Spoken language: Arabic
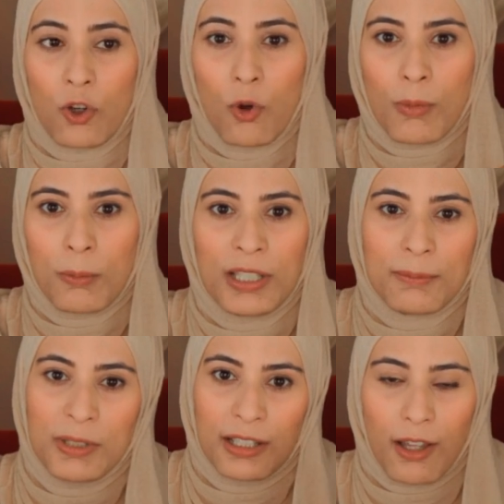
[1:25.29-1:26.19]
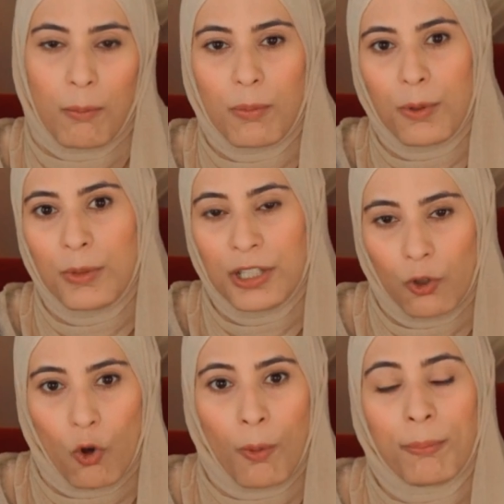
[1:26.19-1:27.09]
هم مين مين الاب مين
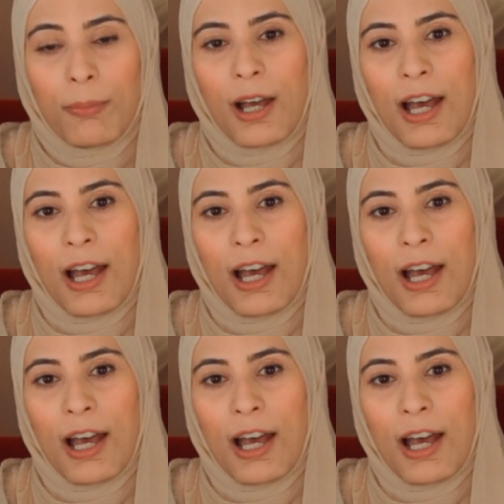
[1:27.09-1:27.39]
الام